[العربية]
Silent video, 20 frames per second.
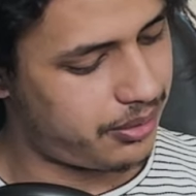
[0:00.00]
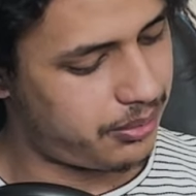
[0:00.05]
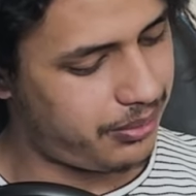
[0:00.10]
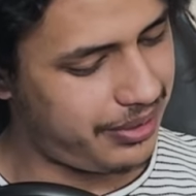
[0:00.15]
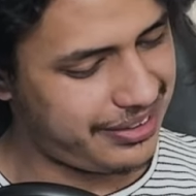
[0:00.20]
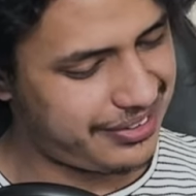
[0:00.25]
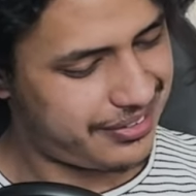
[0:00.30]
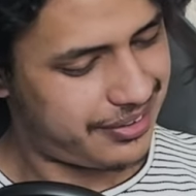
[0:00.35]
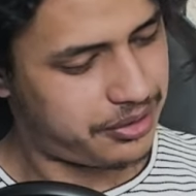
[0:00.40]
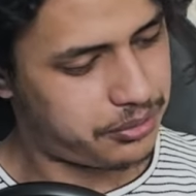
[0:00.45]

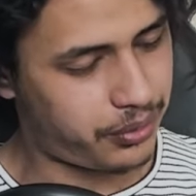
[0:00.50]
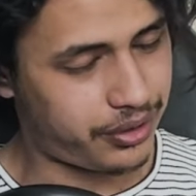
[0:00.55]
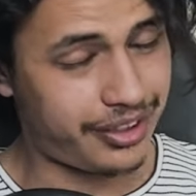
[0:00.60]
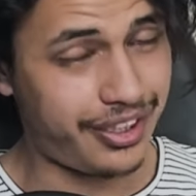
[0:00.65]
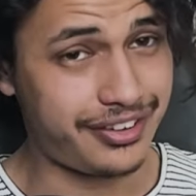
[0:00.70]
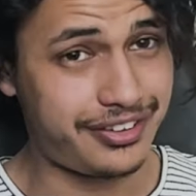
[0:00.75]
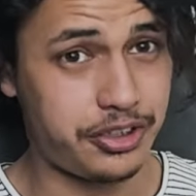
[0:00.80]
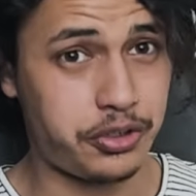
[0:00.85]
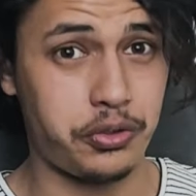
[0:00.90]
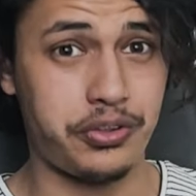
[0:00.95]
وات
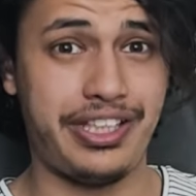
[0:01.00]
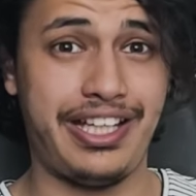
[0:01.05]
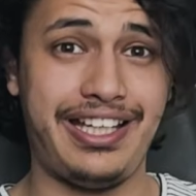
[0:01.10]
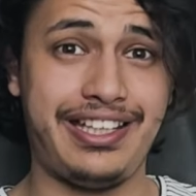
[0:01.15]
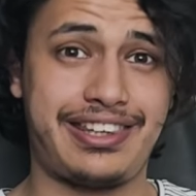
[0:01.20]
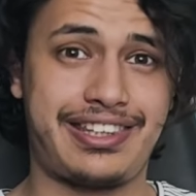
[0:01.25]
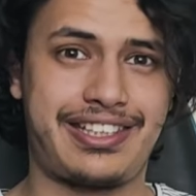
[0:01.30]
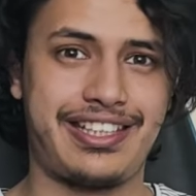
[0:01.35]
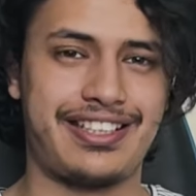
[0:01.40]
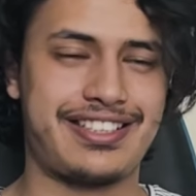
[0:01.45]
توقعت يكون
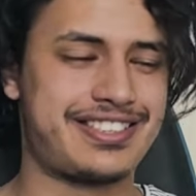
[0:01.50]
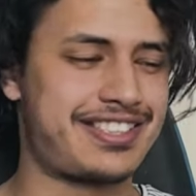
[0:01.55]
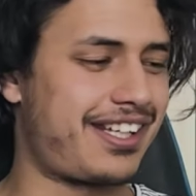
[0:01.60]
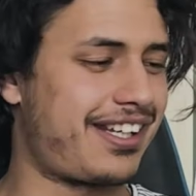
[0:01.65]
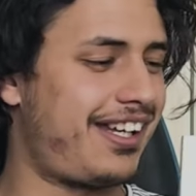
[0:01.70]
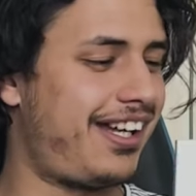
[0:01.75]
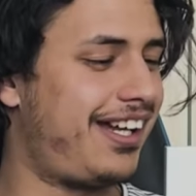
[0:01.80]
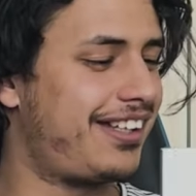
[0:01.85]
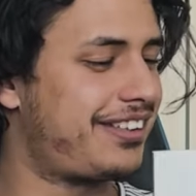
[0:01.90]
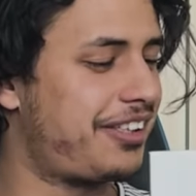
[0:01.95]
اثقل
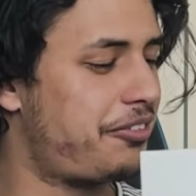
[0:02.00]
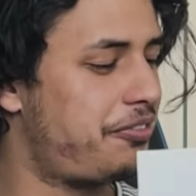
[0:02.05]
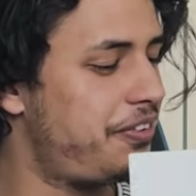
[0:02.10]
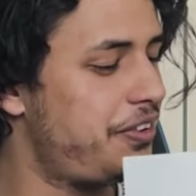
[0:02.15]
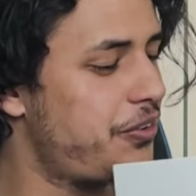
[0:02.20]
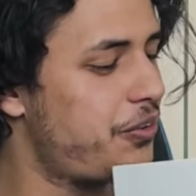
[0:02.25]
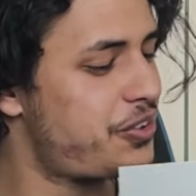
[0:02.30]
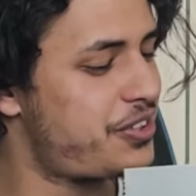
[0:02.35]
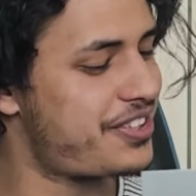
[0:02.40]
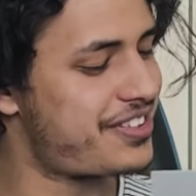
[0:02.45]
صراحة
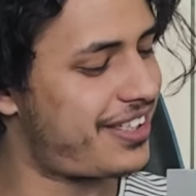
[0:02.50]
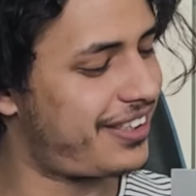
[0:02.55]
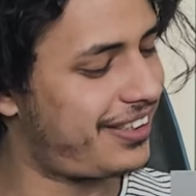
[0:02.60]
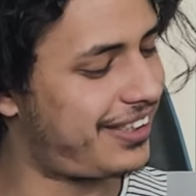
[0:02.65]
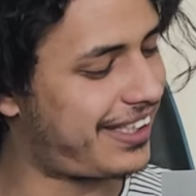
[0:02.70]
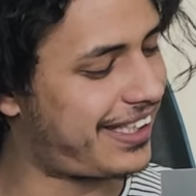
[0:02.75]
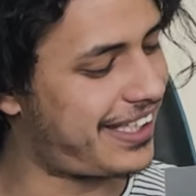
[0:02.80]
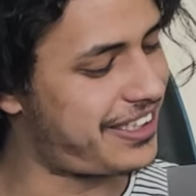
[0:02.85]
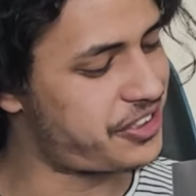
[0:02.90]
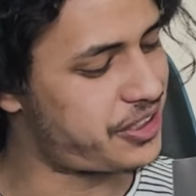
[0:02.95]
فيه اشي زي
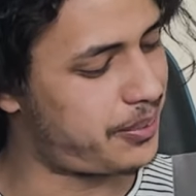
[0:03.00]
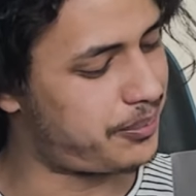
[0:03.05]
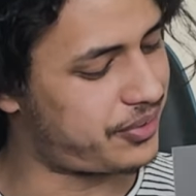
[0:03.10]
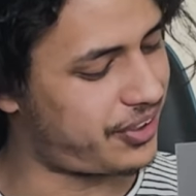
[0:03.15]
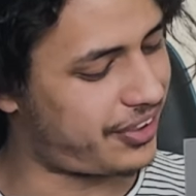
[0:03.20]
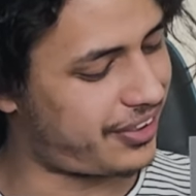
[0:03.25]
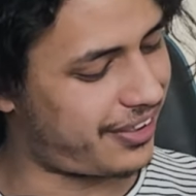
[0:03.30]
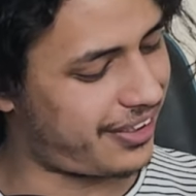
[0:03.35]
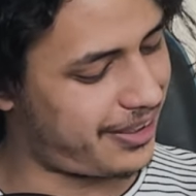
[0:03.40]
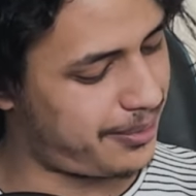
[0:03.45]
الخشب
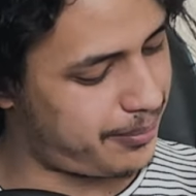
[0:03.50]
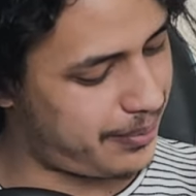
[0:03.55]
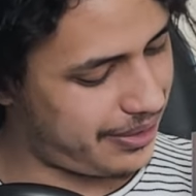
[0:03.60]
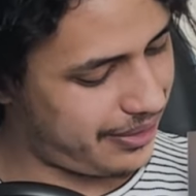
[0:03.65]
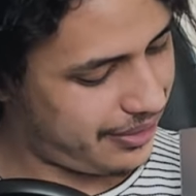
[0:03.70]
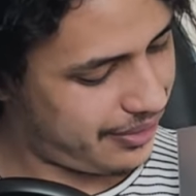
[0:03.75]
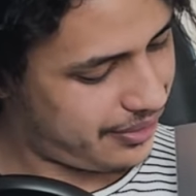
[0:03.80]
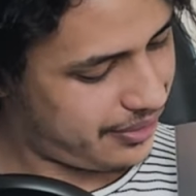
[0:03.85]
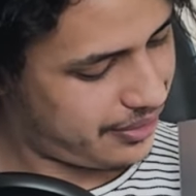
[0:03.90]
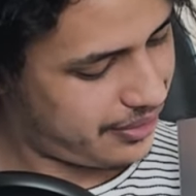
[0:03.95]
تقريبا
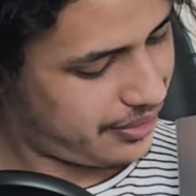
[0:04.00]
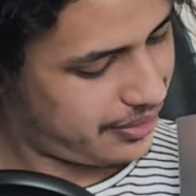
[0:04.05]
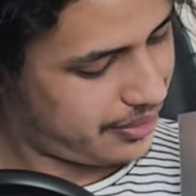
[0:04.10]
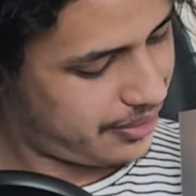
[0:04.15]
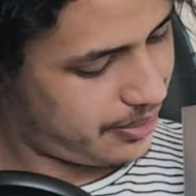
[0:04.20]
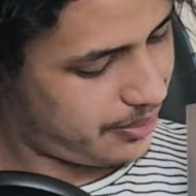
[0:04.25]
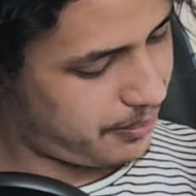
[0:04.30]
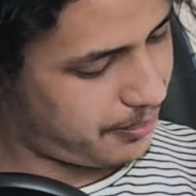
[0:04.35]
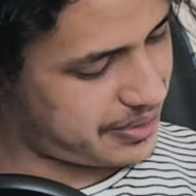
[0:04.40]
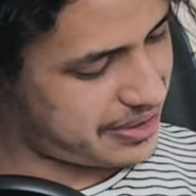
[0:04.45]

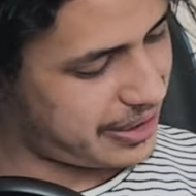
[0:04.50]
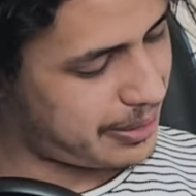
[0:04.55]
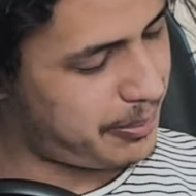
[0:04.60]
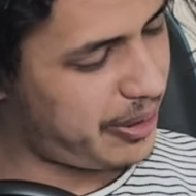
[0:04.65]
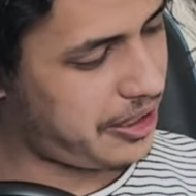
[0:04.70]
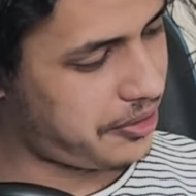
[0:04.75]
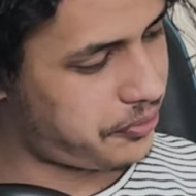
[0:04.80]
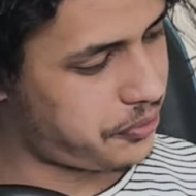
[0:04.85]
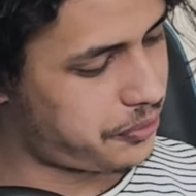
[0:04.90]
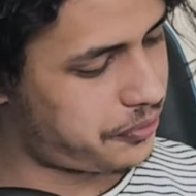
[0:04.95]
بس انا
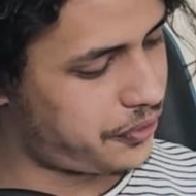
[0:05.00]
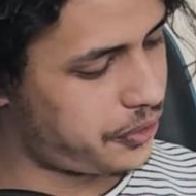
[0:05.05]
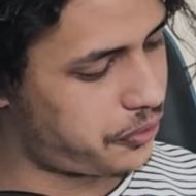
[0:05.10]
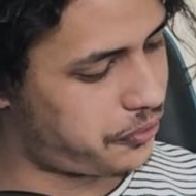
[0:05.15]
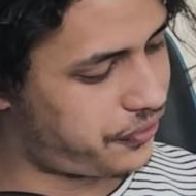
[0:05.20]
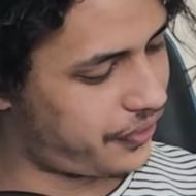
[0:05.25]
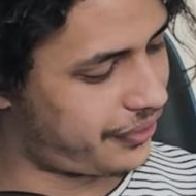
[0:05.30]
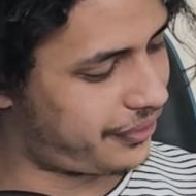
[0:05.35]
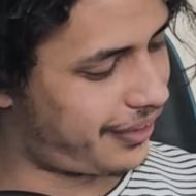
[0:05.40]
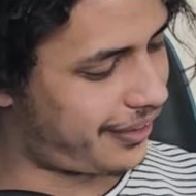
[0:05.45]
بعرف انه فيه
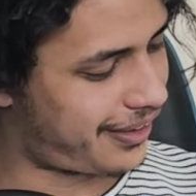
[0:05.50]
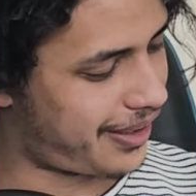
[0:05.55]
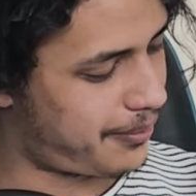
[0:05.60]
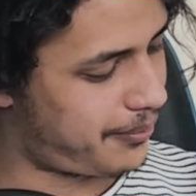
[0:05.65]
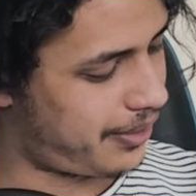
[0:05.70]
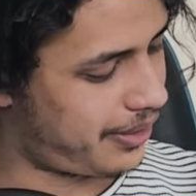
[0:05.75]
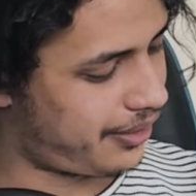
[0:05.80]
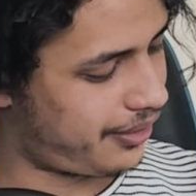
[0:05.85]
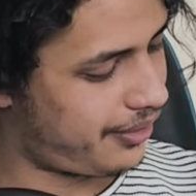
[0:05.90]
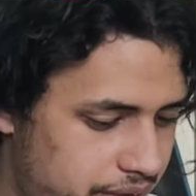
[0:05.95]
فضة
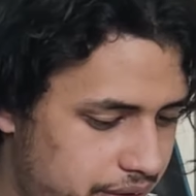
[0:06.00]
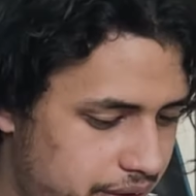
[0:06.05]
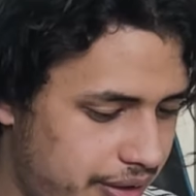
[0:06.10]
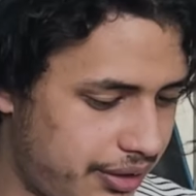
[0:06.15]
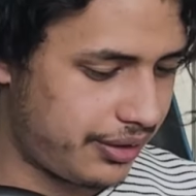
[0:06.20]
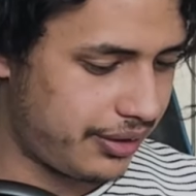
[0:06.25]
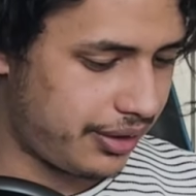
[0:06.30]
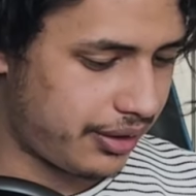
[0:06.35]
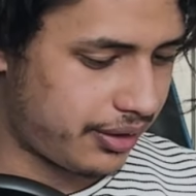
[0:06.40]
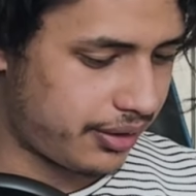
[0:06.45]
كمان في
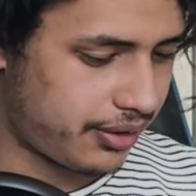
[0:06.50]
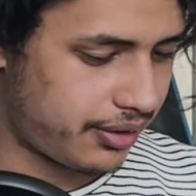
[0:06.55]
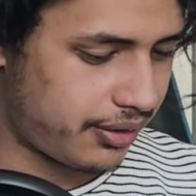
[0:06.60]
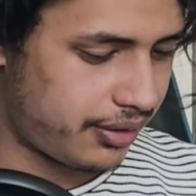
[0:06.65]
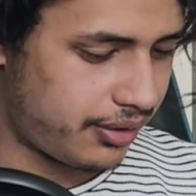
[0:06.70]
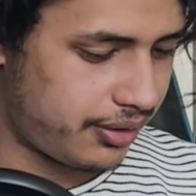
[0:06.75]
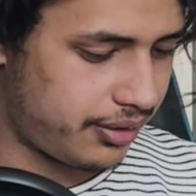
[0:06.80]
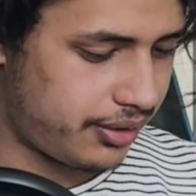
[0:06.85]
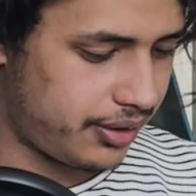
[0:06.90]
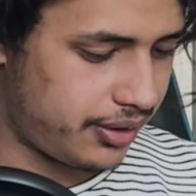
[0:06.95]
عندك
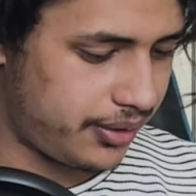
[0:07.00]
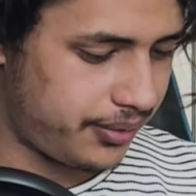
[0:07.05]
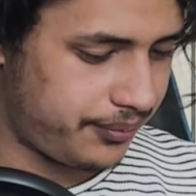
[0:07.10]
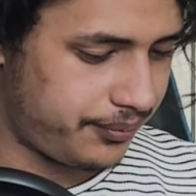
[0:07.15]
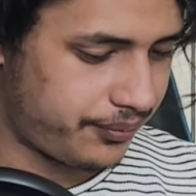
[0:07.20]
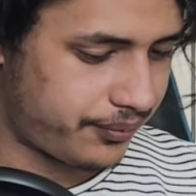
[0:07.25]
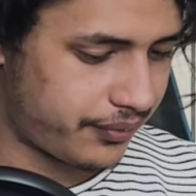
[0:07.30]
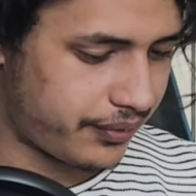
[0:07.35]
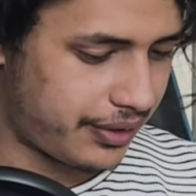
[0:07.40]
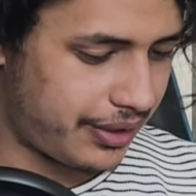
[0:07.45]
آه
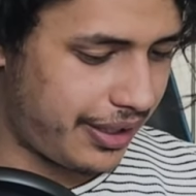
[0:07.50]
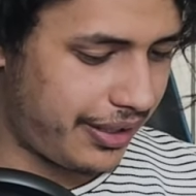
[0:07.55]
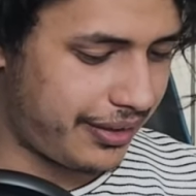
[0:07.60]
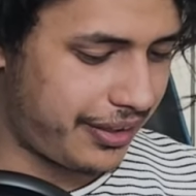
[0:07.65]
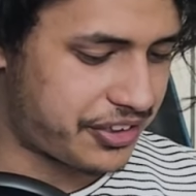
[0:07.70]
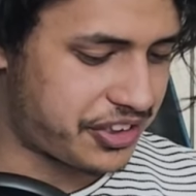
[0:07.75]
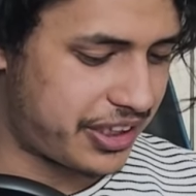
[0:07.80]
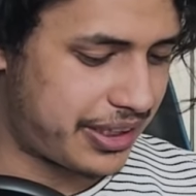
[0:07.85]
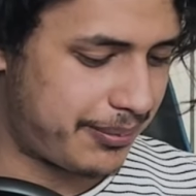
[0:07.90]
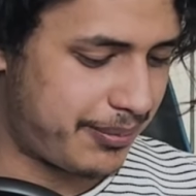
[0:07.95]

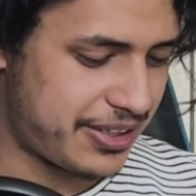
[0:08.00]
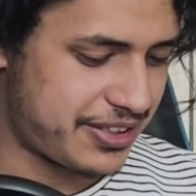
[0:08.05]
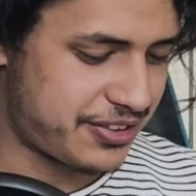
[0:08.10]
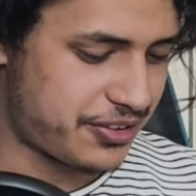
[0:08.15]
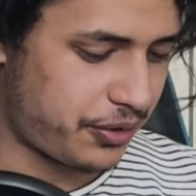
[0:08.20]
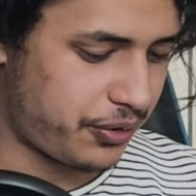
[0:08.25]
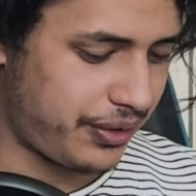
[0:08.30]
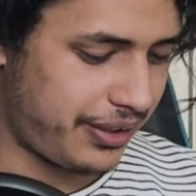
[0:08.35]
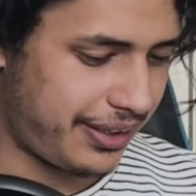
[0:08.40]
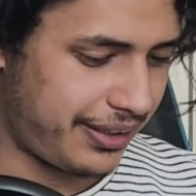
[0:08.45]
هذا عشان
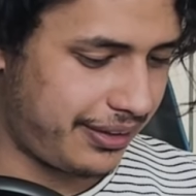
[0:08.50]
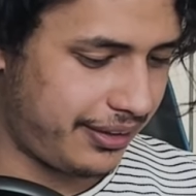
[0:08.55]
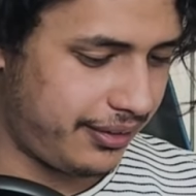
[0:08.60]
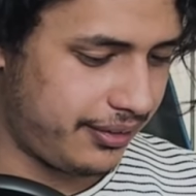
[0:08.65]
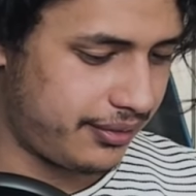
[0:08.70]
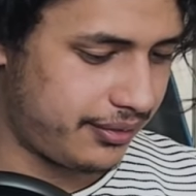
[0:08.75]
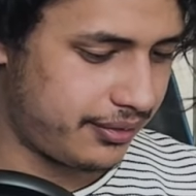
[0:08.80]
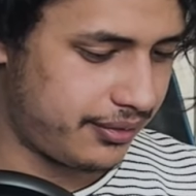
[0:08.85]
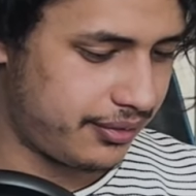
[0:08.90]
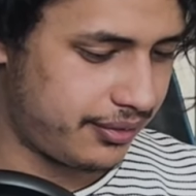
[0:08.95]
امسحه يعني